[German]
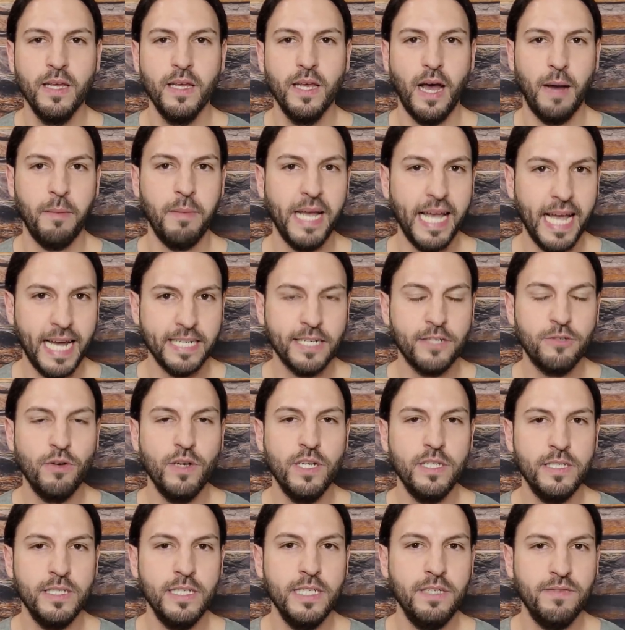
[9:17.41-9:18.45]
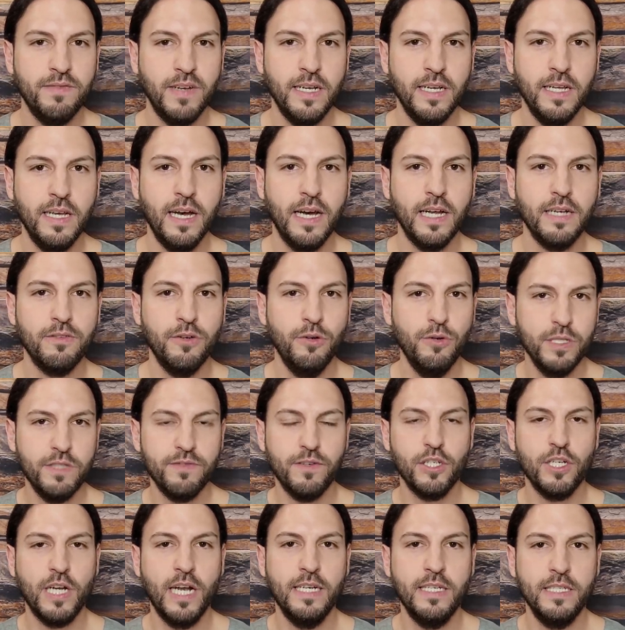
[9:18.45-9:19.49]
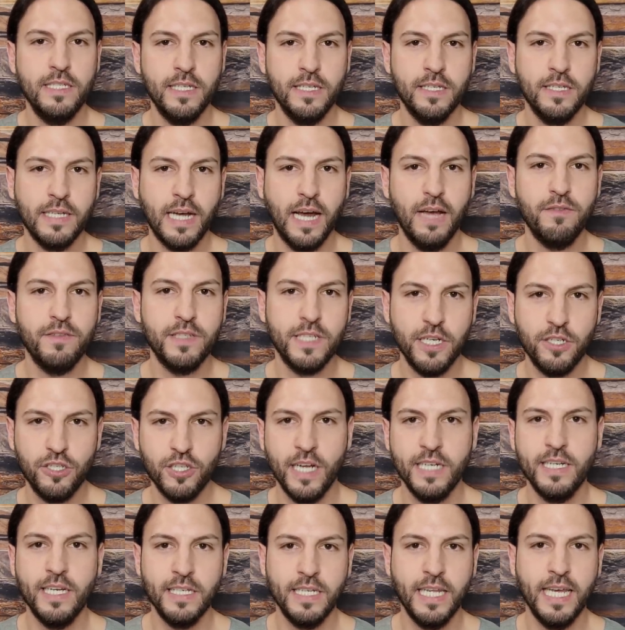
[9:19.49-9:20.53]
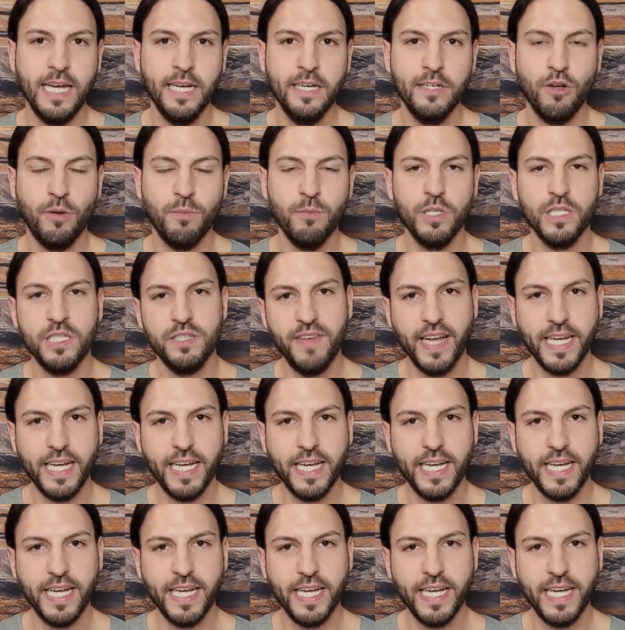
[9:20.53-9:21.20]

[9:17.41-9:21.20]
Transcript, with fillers: aber er natürlich nicht, weil er hat höchstwahrscheinlich den Kfz-Schein entgegengenommen und ist